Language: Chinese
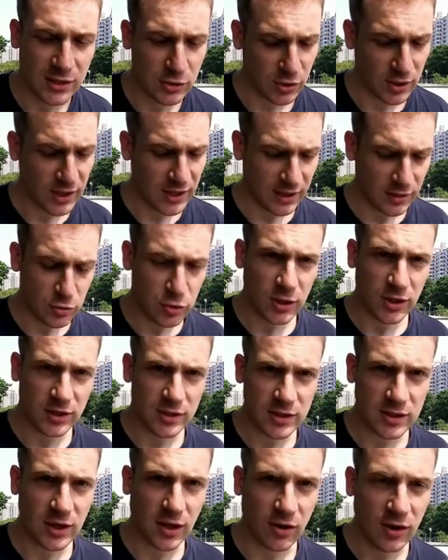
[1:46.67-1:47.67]
你就可以很确定
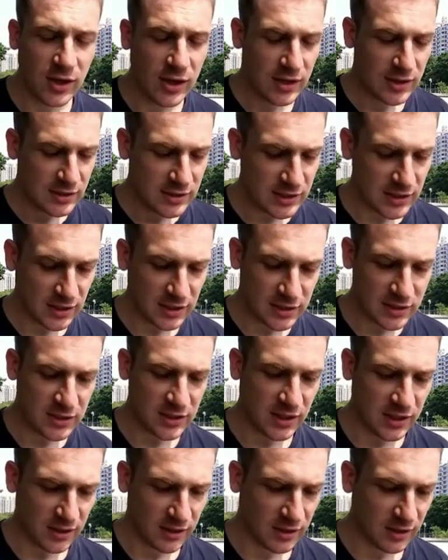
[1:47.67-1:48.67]
知道这个
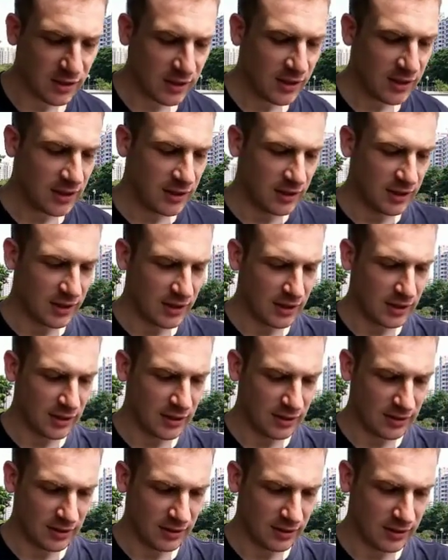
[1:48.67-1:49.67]
是一个一
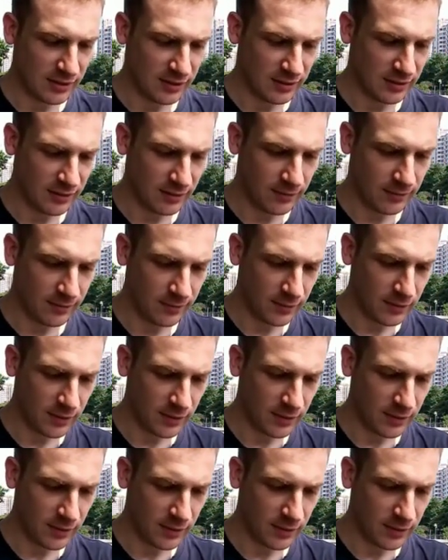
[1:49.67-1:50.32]
个呃。